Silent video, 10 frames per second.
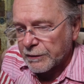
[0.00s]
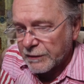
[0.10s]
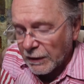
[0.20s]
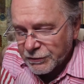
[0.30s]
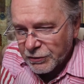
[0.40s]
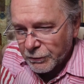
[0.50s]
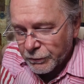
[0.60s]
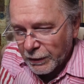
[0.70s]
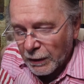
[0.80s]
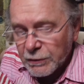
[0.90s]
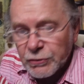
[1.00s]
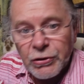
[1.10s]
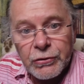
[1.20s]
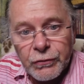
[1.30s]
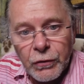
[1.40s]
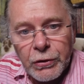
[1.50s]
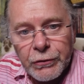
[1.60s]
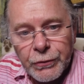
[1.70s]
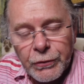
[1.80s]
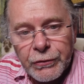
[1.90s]
stać się tak, że
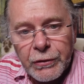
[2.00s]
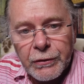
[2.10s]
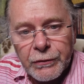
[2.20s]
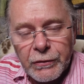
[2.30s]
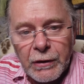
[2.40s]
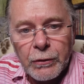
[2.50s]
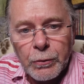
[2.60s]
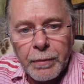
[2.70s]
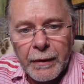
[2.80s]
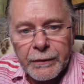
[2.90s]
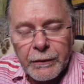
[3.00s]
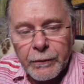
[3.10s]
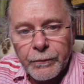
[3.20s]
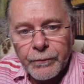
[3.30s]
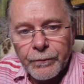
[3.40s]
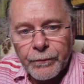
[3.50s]
Twoje słońce jest w znaku Panny.